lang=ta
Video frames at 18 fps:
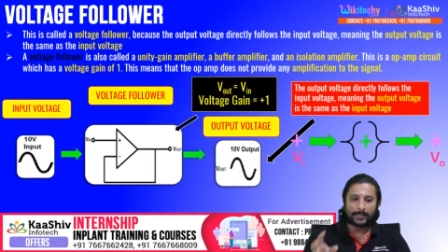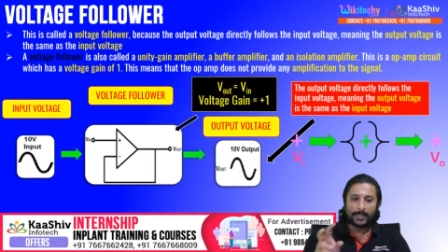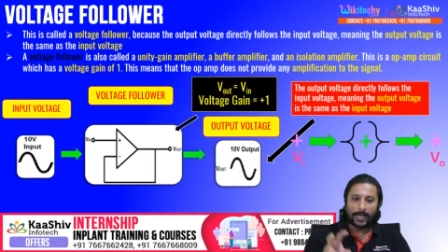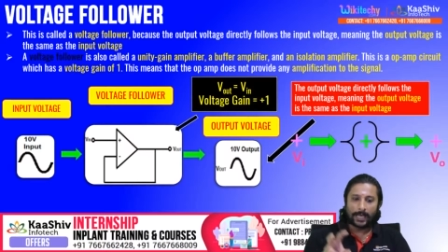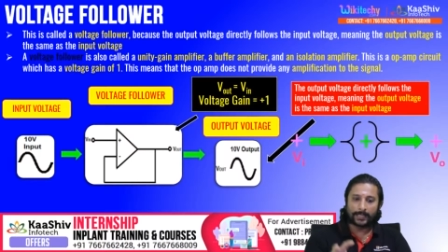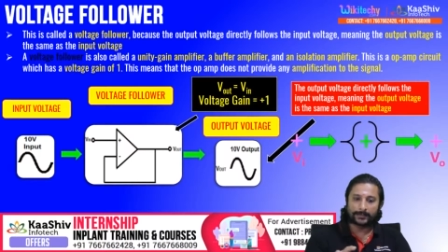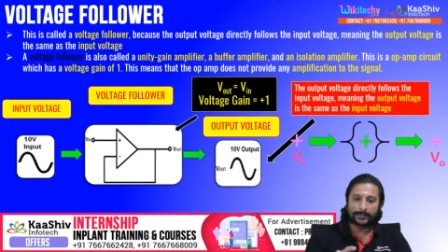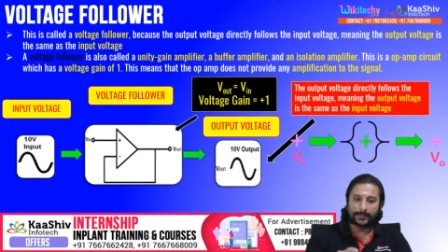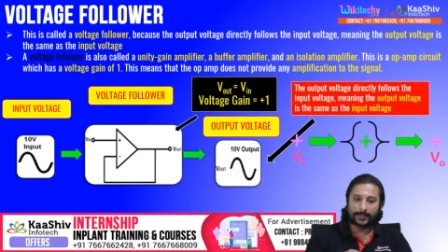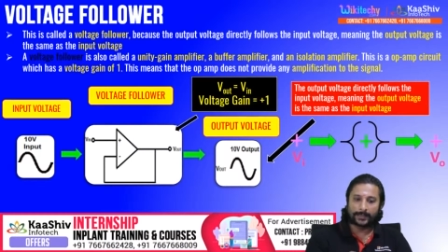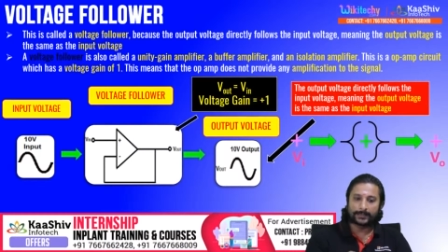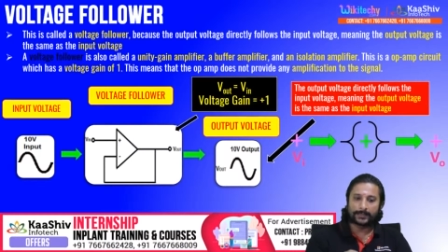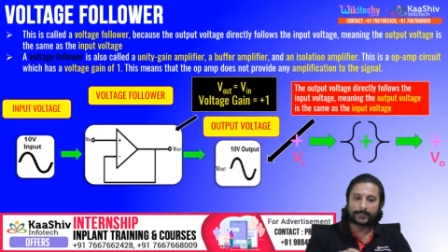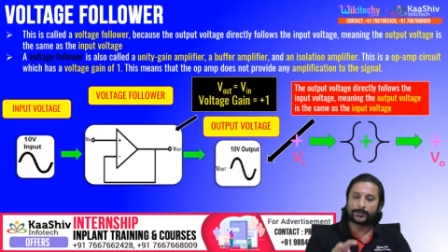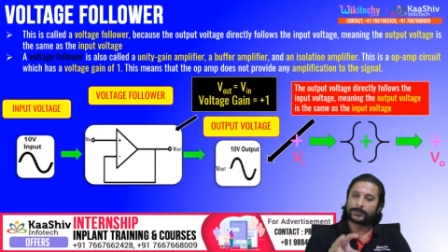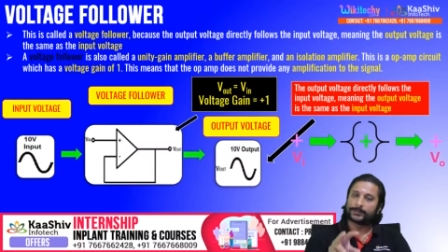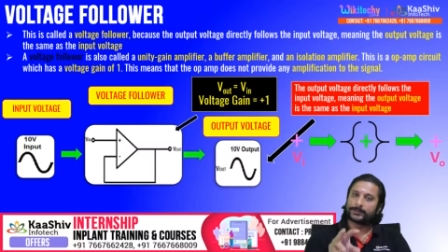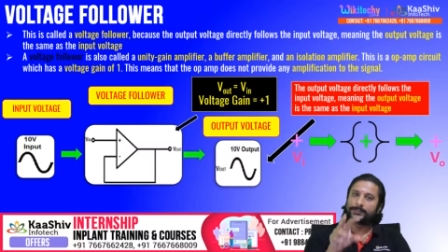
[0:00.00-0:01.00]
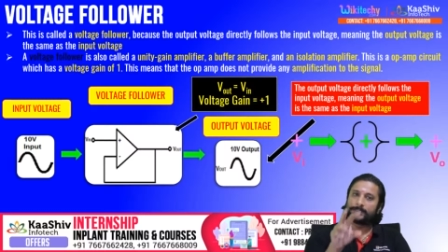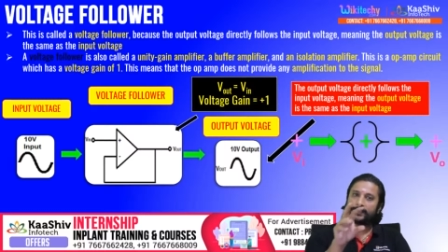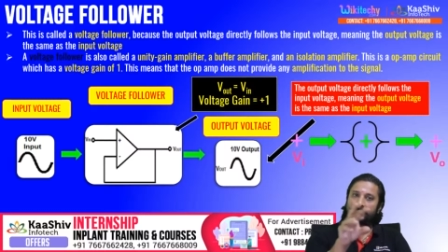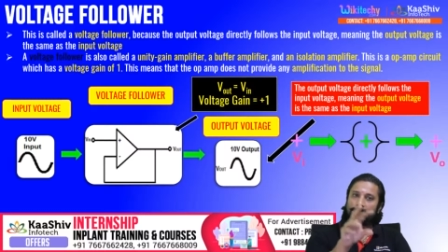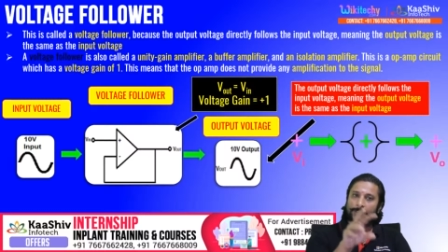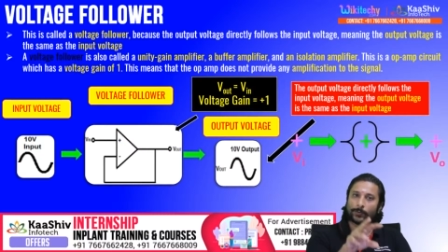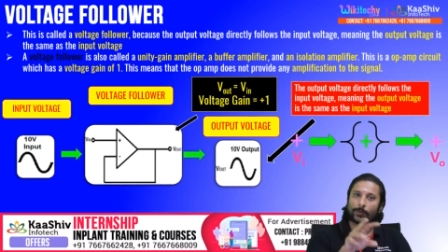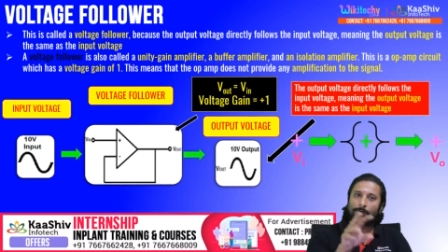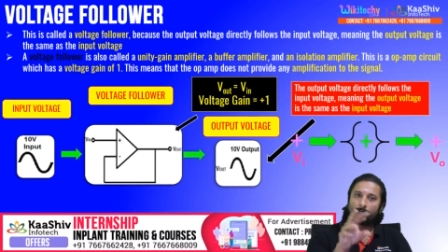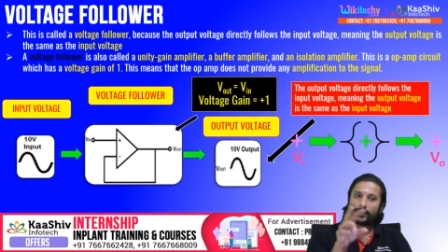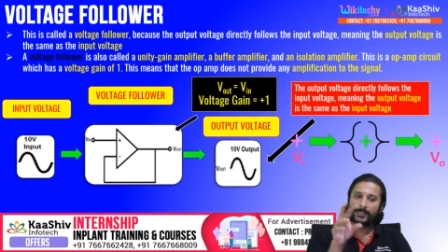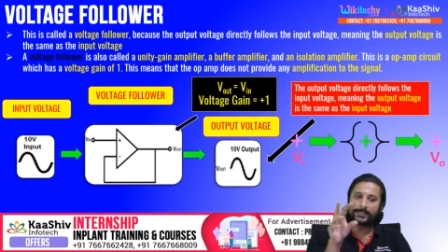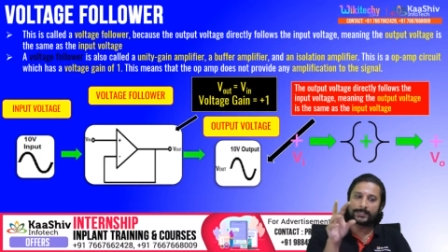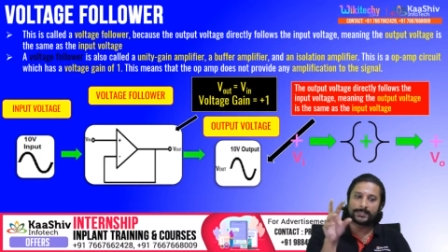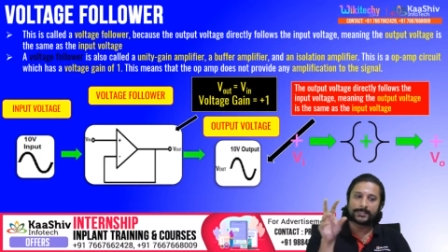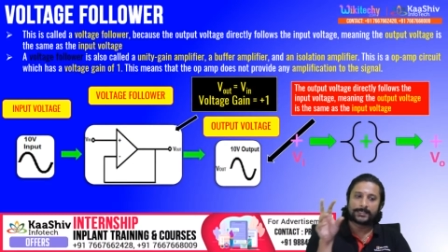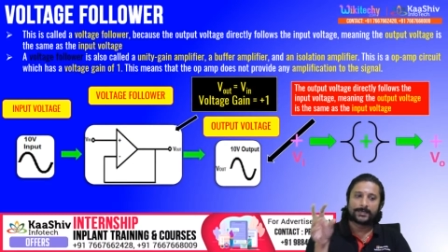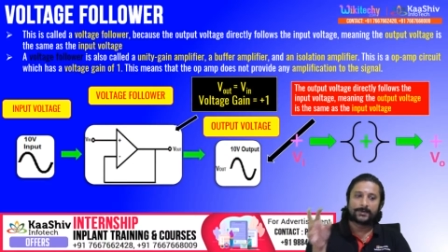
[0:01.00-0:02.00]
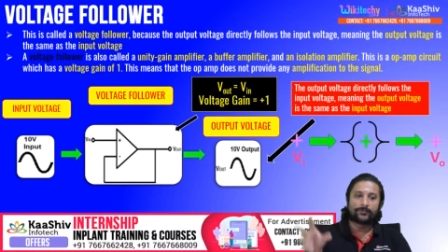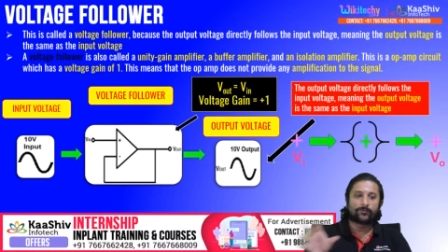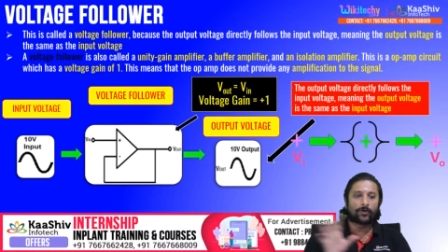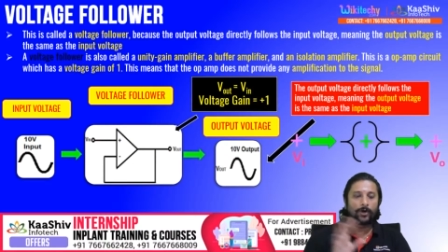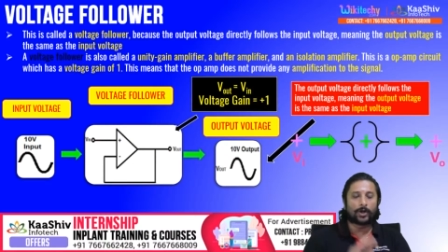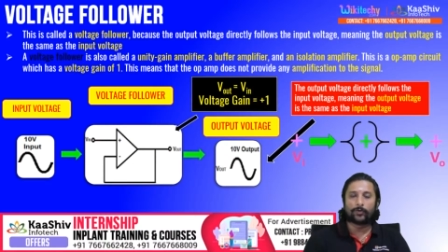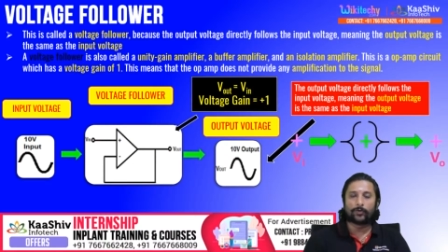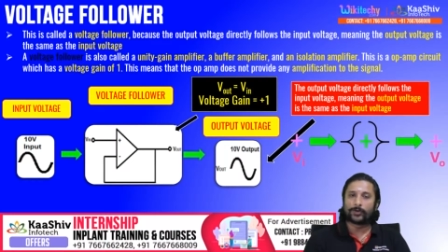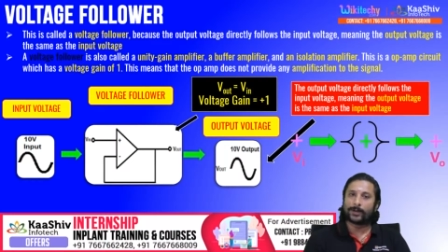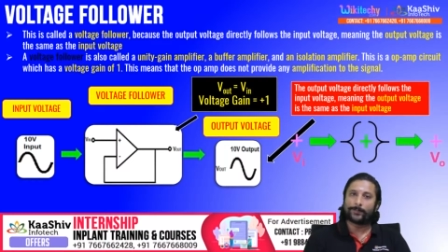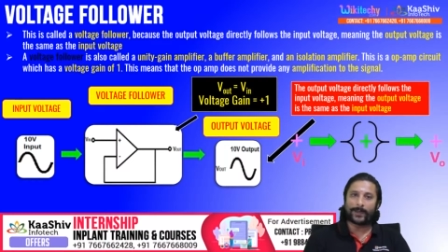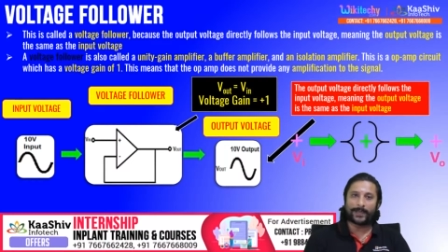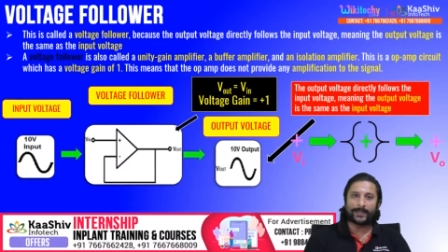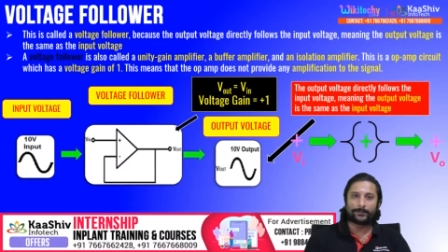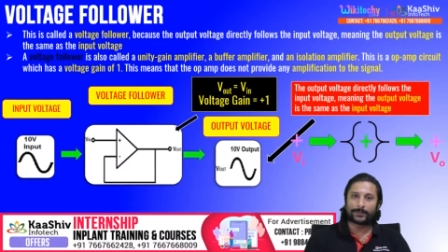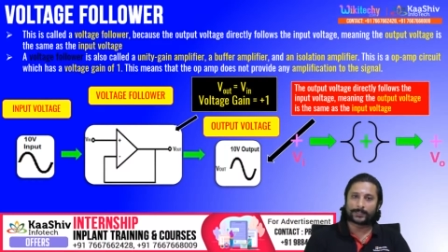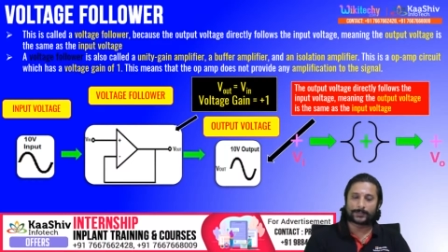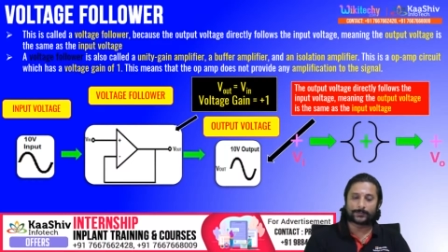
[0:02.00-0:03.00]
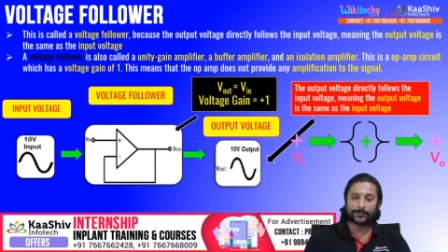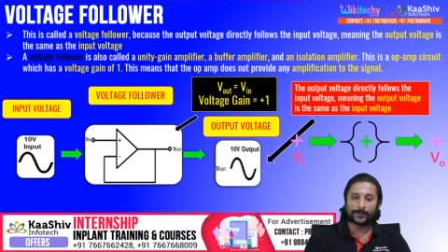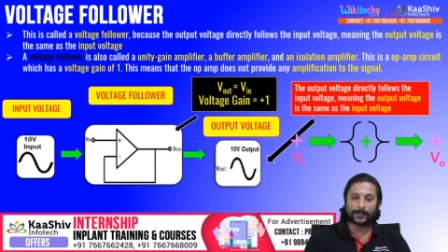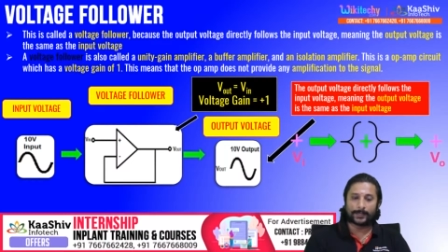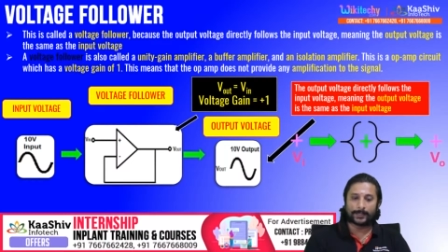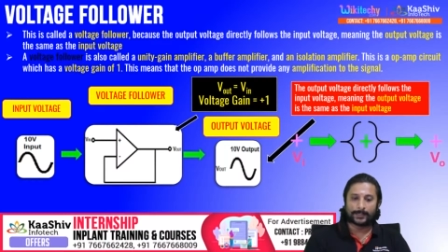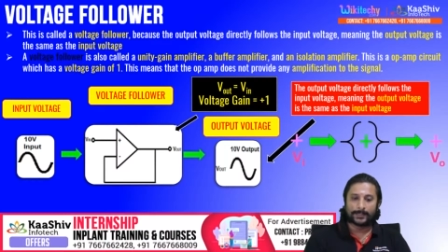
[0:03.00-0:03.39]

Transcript: அந்த இடத்துல வந்து இந்த வோல்டேஜ் ஃபாலோவரை பயன்படுத்துவாங்க